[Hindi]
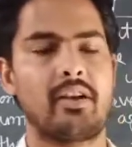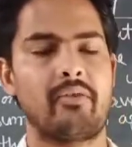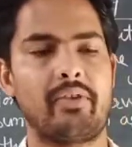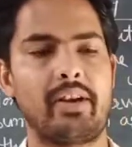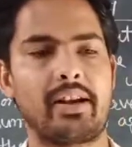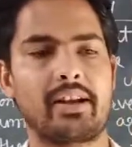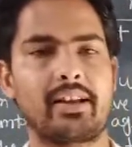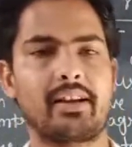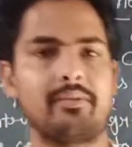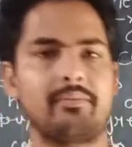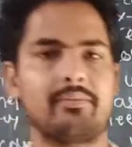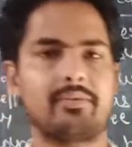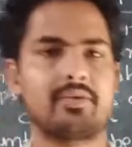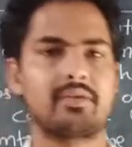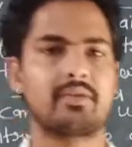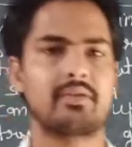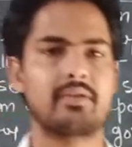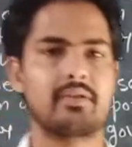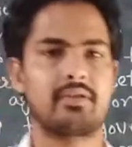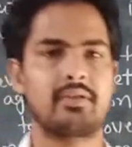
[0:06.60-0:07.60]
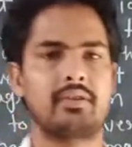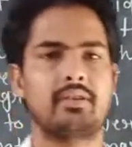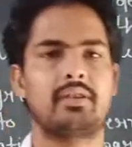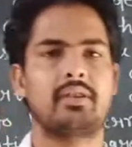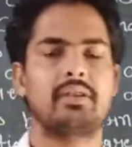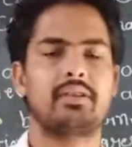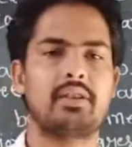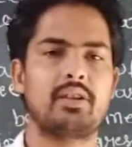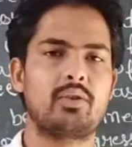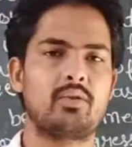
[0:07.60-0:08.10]
welcomes
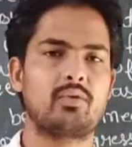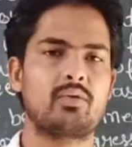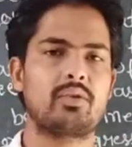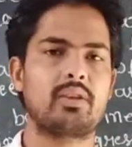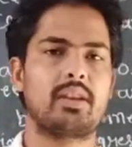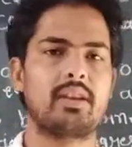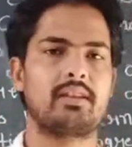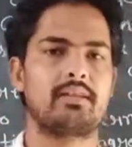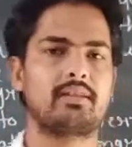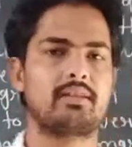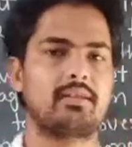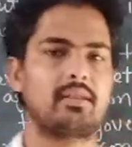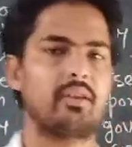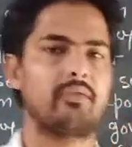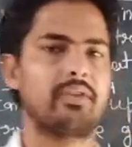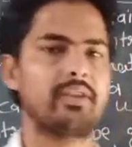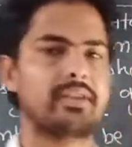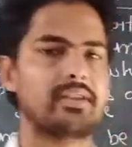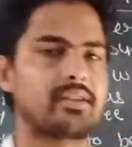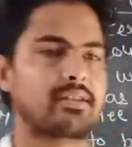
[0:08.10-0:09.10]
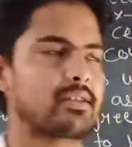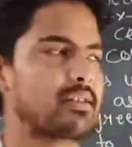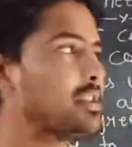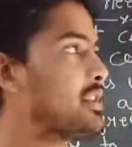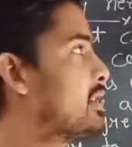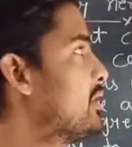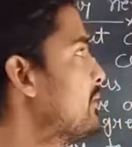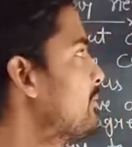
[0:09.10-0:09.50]
in the new class of sst